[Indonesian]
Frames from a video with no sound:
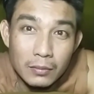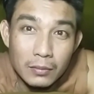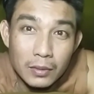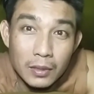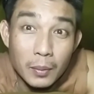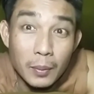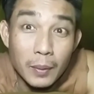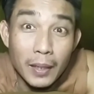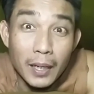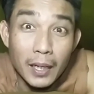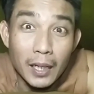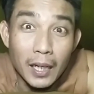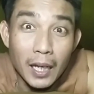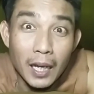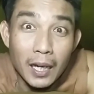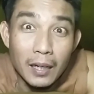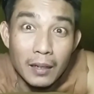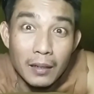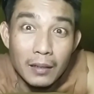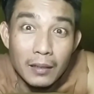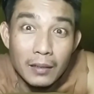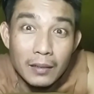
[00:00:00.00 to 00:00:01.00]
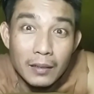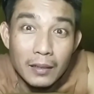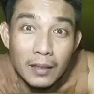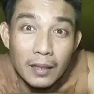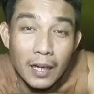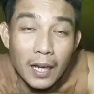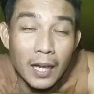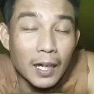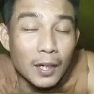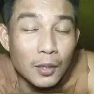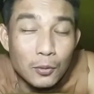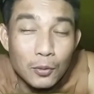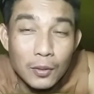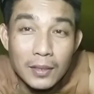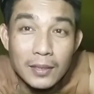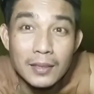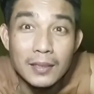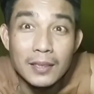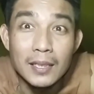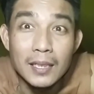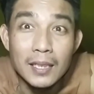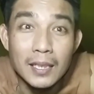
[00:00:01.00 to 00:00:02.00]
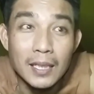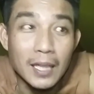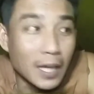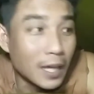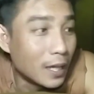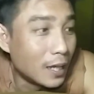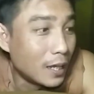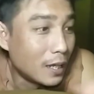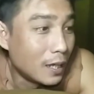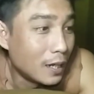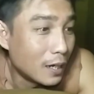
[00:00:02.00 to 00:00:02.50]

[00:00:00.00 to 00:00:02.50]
kemerdekaan ada juga sedihnya